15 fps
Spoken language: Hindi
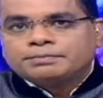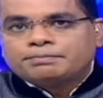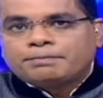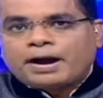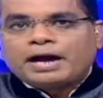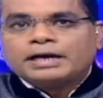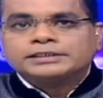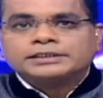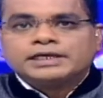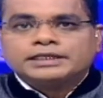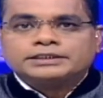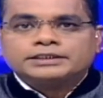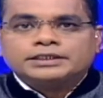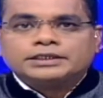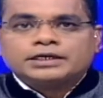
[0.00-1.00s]
पाँच साल
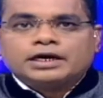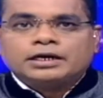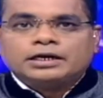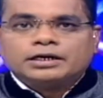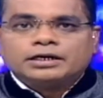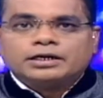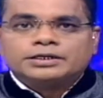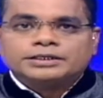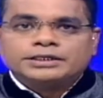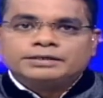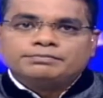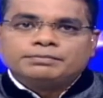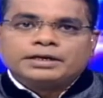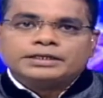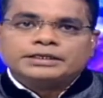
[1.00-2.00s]
तक अलग अलग टीम
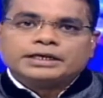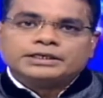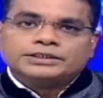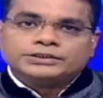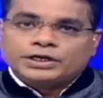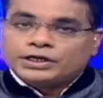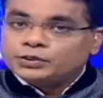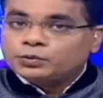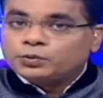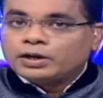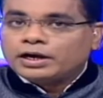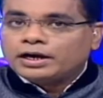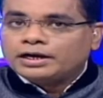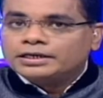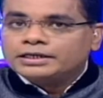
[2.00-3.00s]
में इनका चयन हुआ
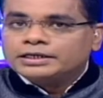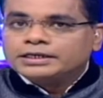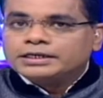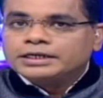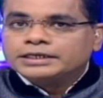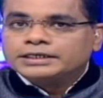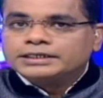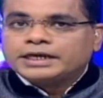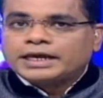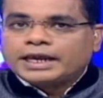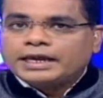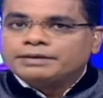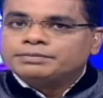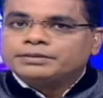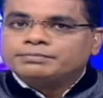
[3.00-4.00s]
लेकिन
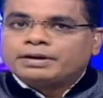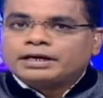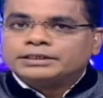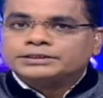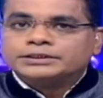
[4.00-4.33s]
एक भी मैच